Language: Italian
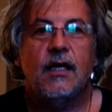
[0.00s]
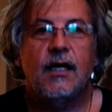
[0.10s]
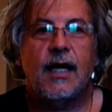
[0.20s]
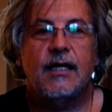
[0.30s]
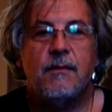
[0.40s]

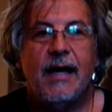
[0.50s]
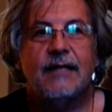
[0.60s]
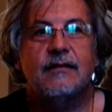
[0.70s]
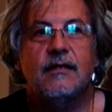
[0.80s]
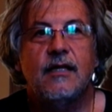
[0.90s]

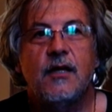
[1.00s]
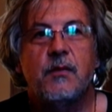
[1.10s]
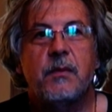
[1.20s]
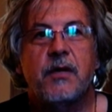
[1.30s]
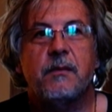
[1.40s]
animate di
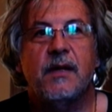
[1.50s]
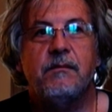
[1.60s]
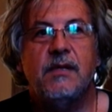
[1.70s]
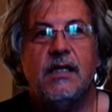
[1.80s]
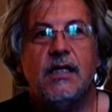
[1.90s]
libri per
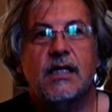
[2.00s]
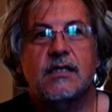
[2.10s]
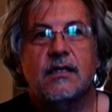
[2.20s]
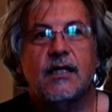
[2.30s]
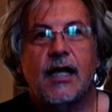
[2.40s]
bambini che
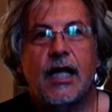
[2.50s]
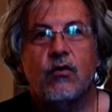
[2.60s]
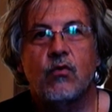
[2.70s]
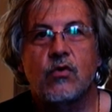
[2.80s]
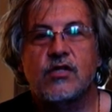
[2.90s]
si
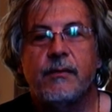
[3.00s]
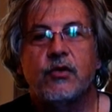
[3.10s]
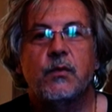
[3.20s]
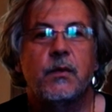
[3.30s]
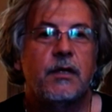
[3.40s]
terranno uno
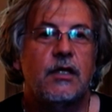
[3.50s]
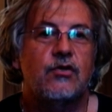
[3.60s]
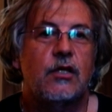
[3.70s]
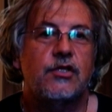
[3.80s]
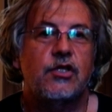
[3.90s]
sabato
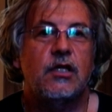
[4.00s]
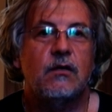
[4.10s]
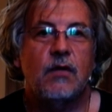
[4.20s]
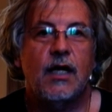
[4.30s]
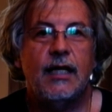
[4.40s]
pomeriggio alle
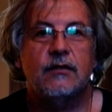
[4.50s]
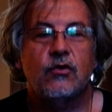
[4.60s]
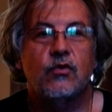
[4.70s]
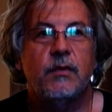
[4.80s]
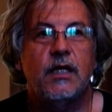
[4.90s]
5 e
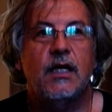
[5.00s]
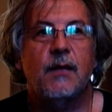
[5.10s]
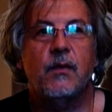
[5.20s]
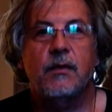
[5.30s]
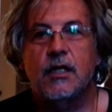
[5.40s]
l'altro domenica
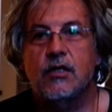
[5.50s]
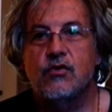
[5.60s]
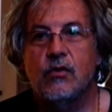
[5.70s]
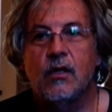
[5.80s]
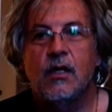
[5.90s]

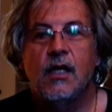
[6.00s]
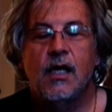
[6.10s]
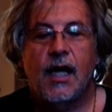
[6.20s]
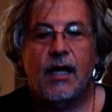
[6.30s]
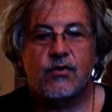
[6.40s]
pomeriggio
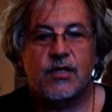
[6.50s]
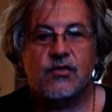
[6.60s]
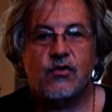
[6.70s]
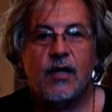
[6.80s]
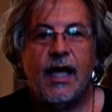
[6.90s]
allo
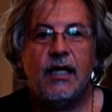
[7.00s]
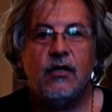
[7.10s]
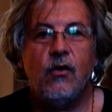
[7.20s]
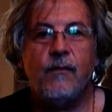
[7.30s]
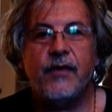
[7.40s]
stesso
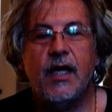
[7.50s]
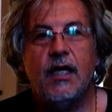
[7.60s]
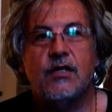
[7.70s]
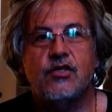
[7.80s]
orario e